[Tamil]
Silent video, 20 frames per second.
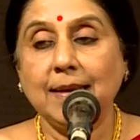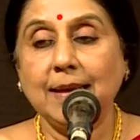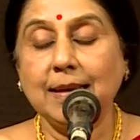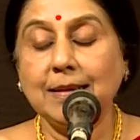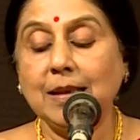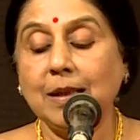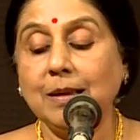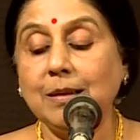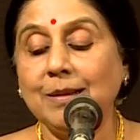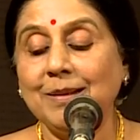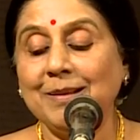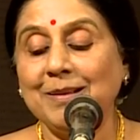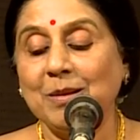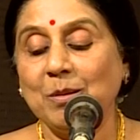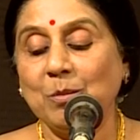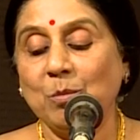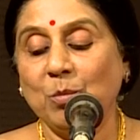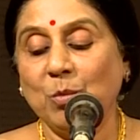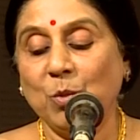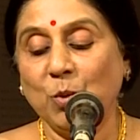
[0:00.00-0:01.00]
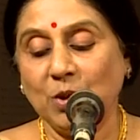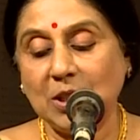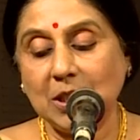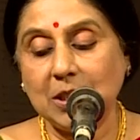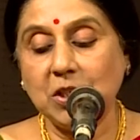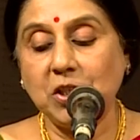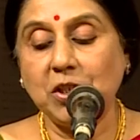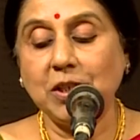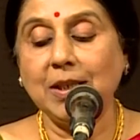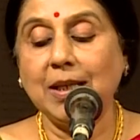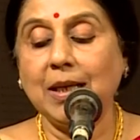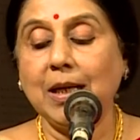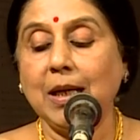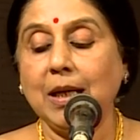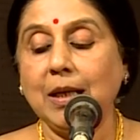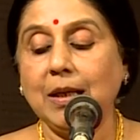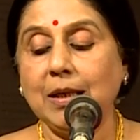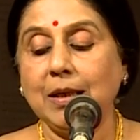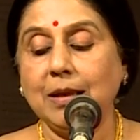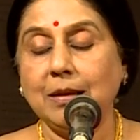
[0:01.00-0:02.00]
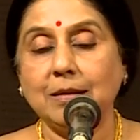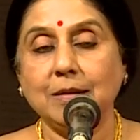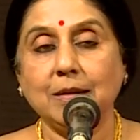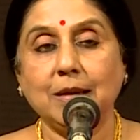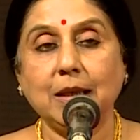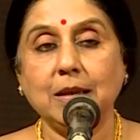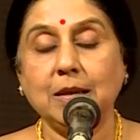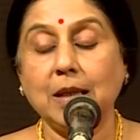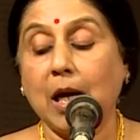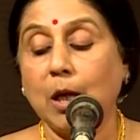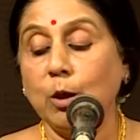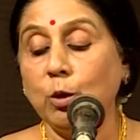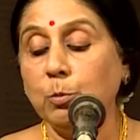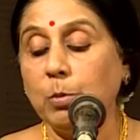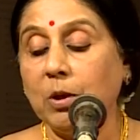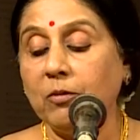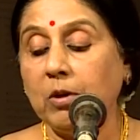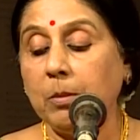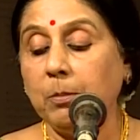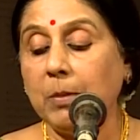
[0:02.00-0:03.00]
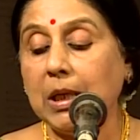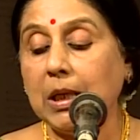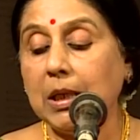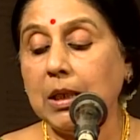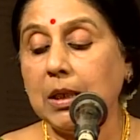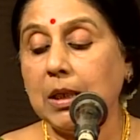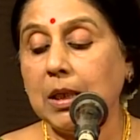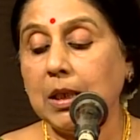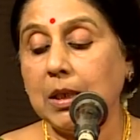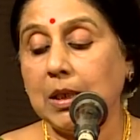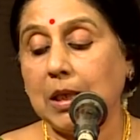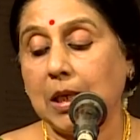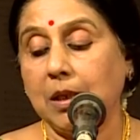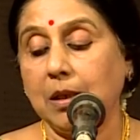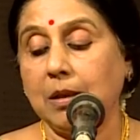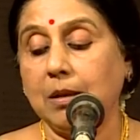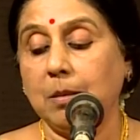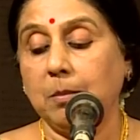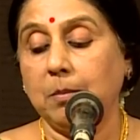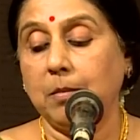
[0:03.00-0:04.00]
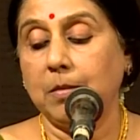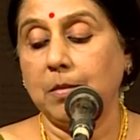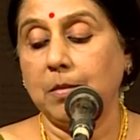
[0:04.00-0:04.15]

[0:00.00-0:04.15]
இதன் முதிர்ச்சியே இந்த அனுபவமே எனக்கு